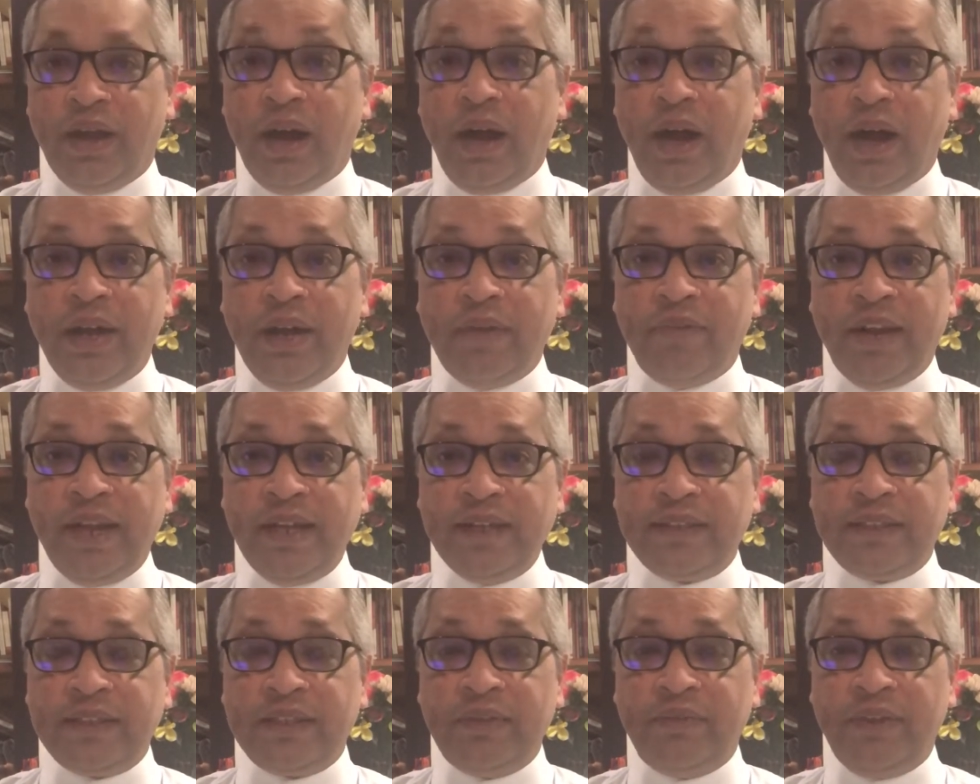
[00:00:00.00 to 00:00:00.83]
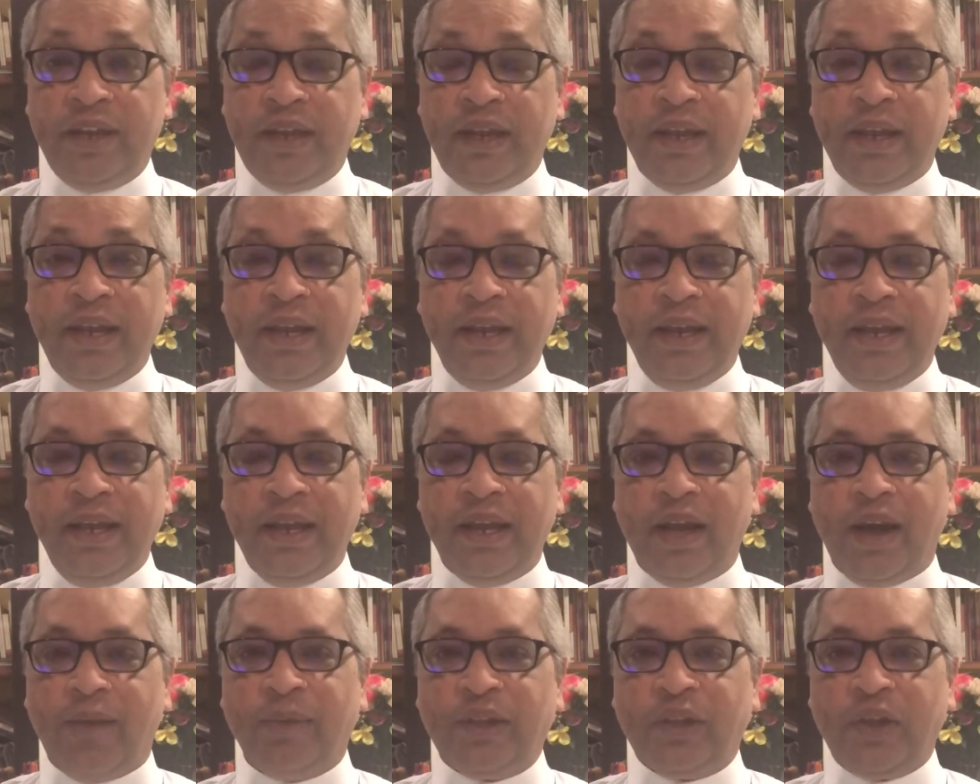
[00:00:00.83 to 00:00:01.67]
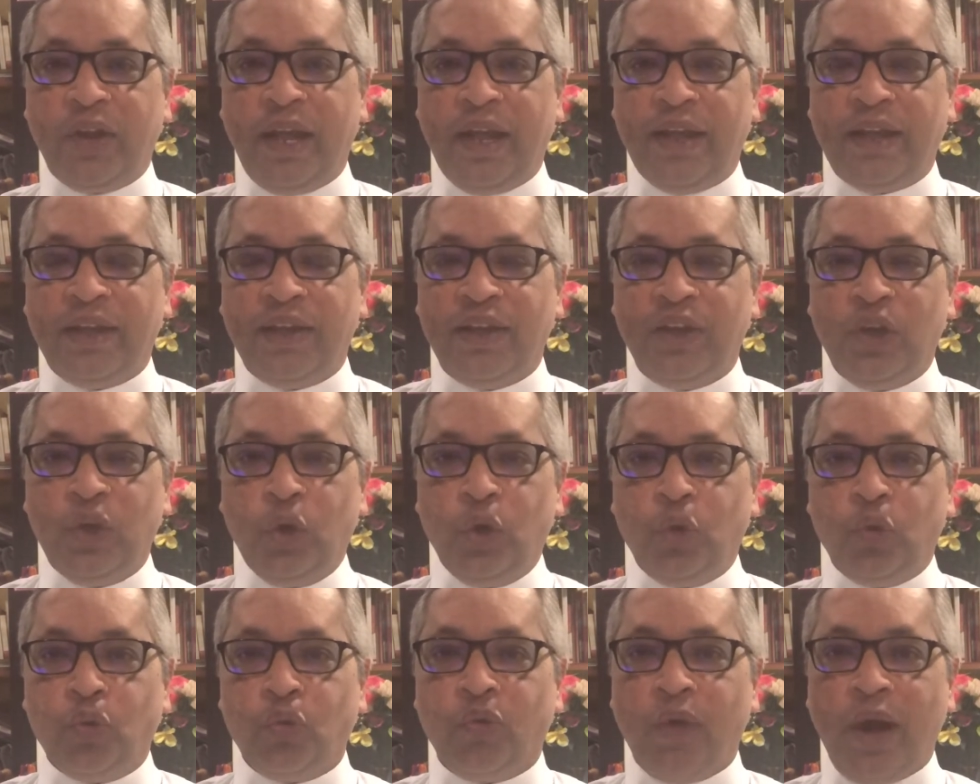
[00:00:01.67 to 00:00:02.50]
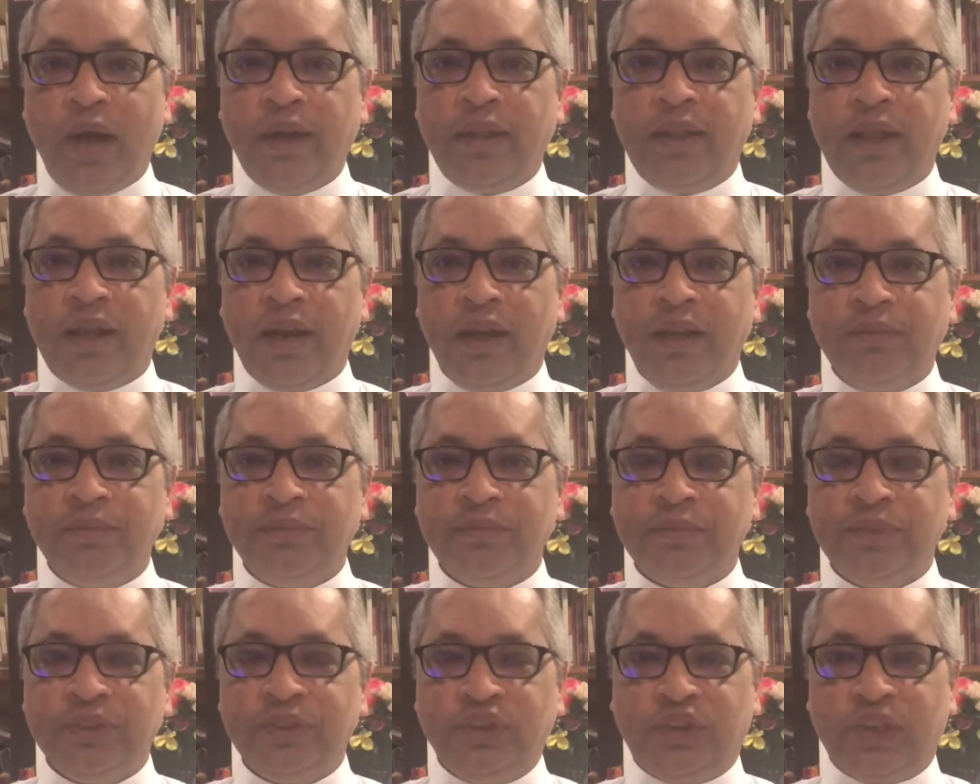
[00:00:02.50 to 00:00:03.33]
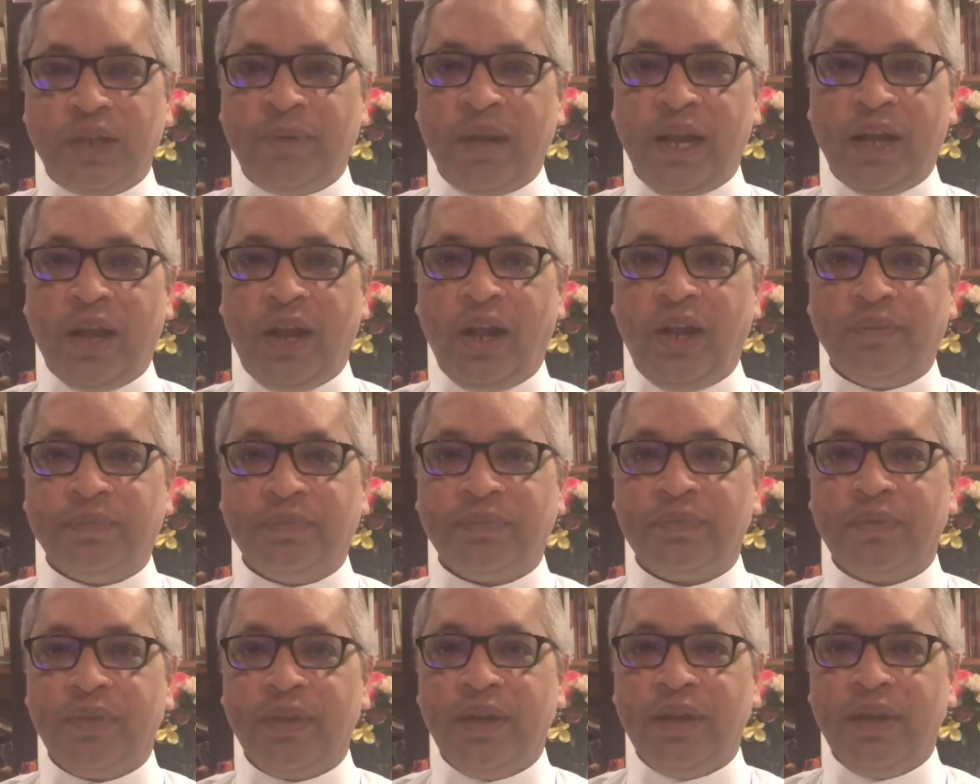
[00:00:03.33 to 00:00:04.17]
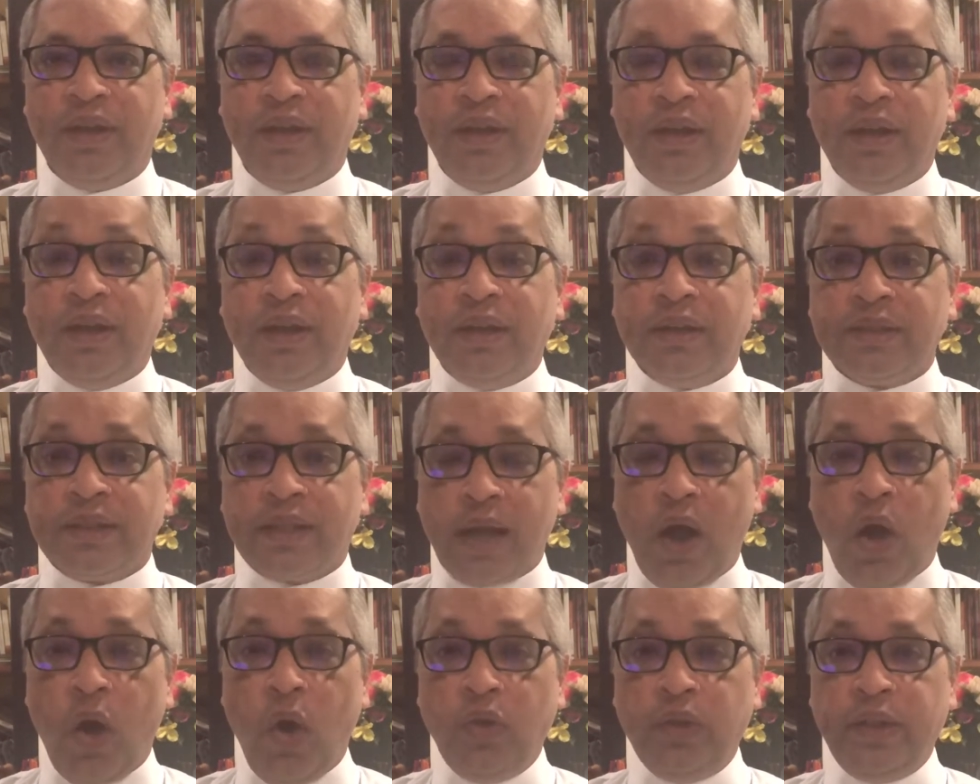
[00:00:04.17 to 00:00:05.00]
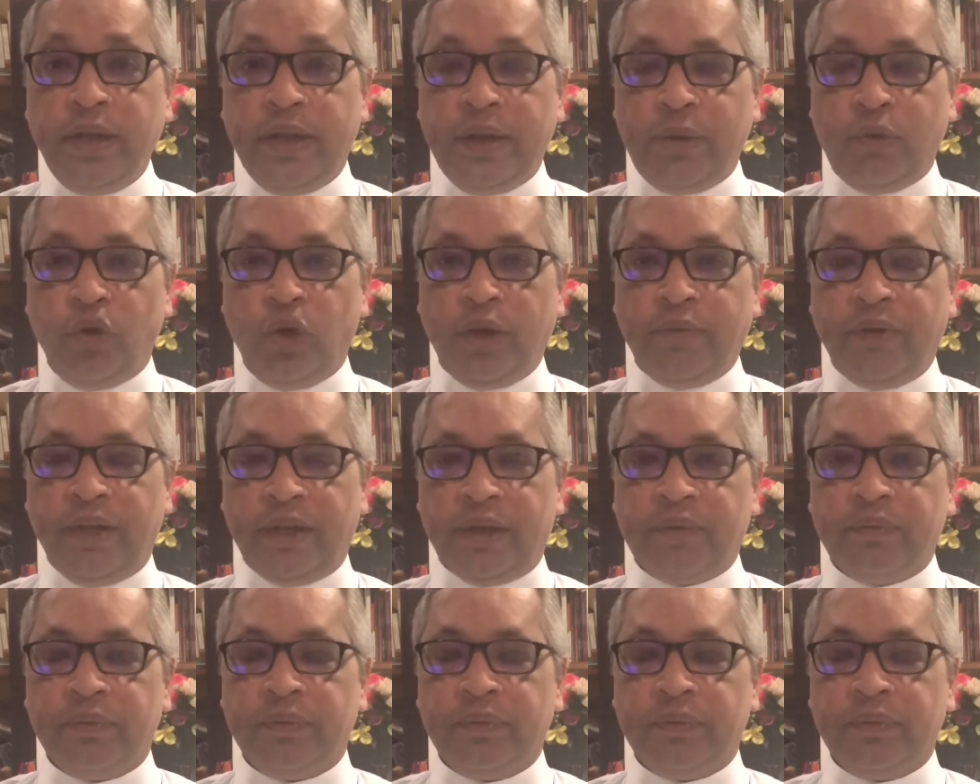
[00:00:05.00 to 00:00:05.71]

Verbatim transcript: ஆண்டவர் இயேசுவின் இனிய நாமத்திலே வாழ்த்துக்களும் ஜபங்களும் சகோதரி ஒருவர்